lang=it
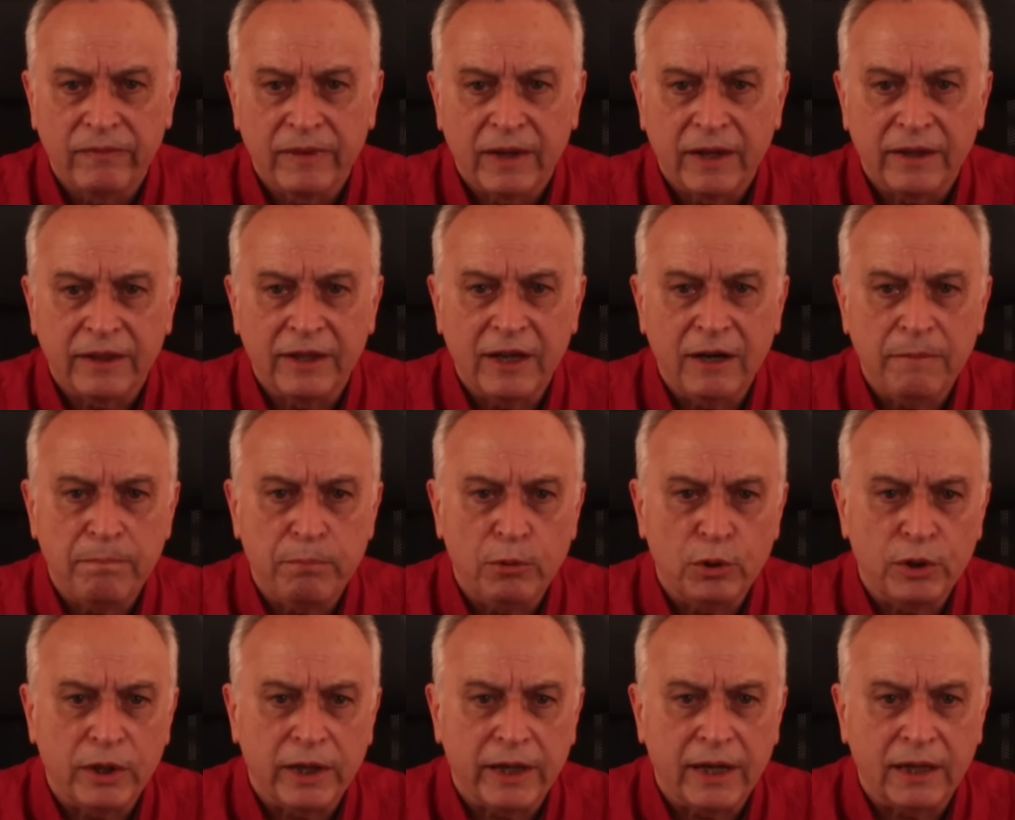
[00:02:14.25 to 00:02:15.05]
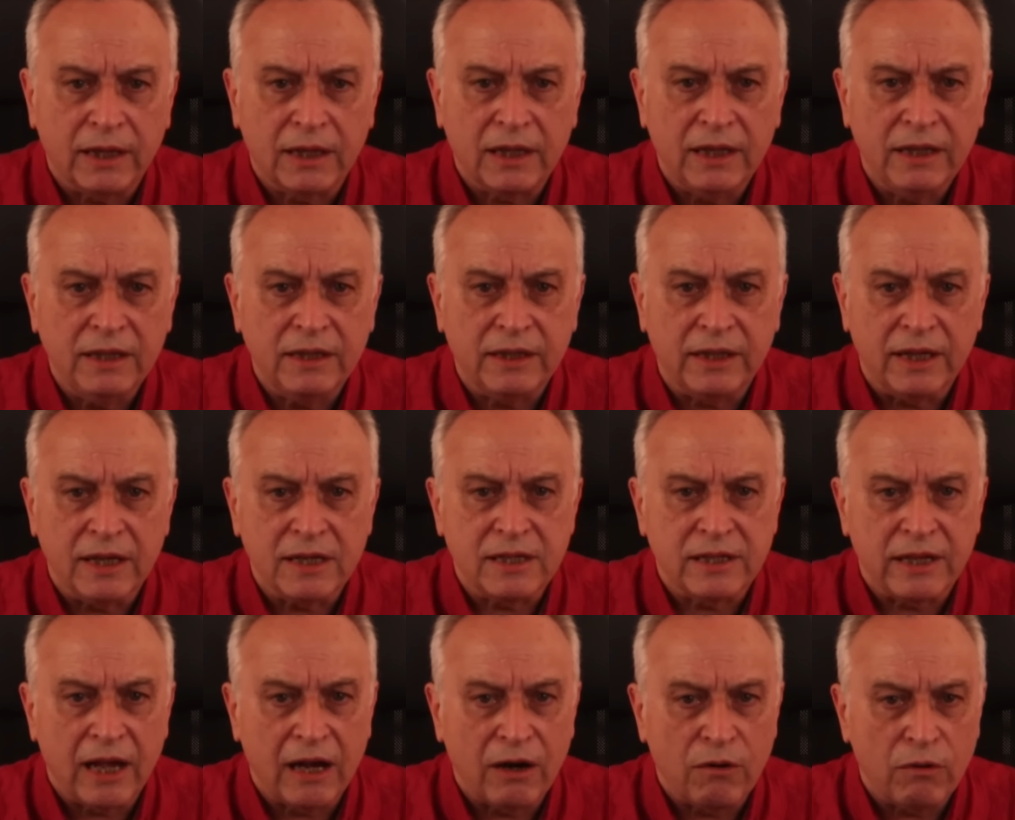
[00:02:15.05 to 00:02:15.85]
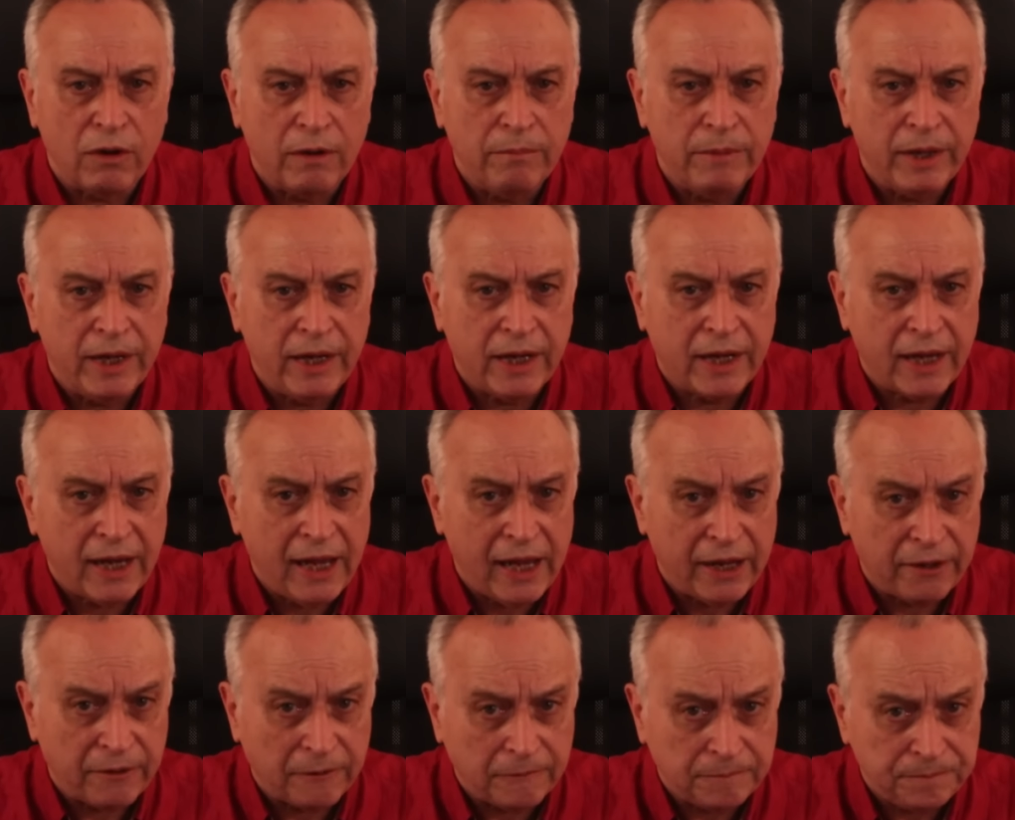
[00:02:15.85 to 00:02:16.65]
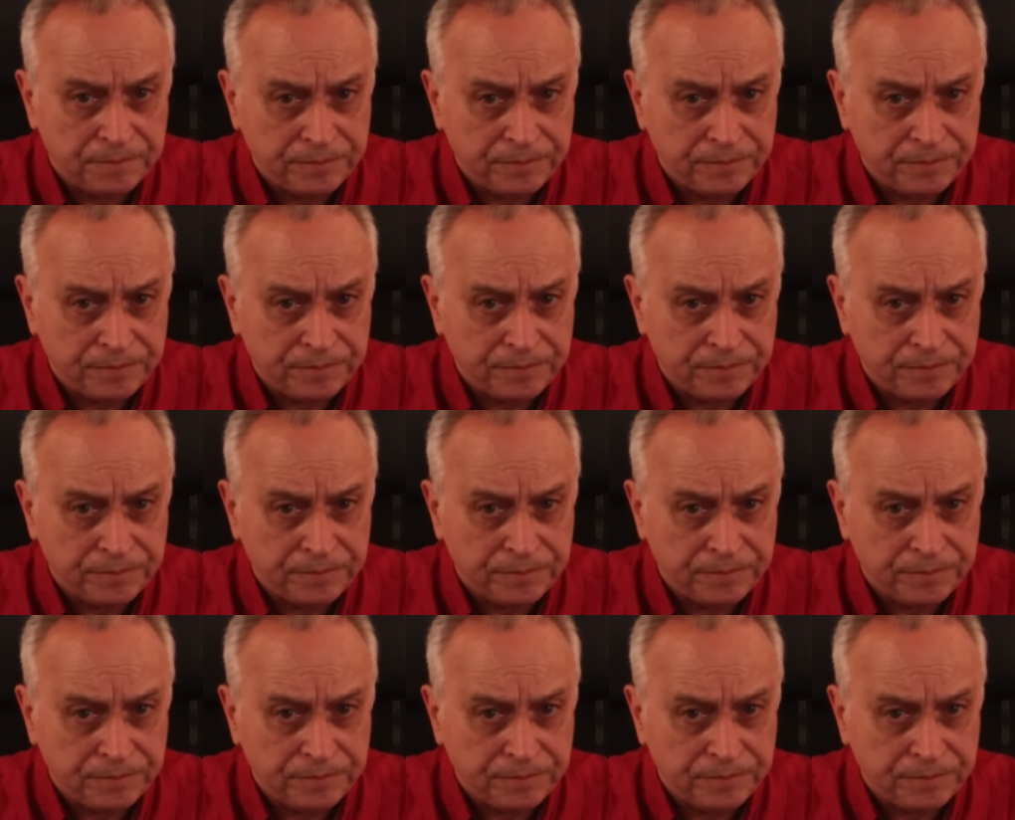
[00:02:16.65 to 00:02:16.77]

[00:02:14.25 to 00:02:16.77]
del potere atlantista angloamericano.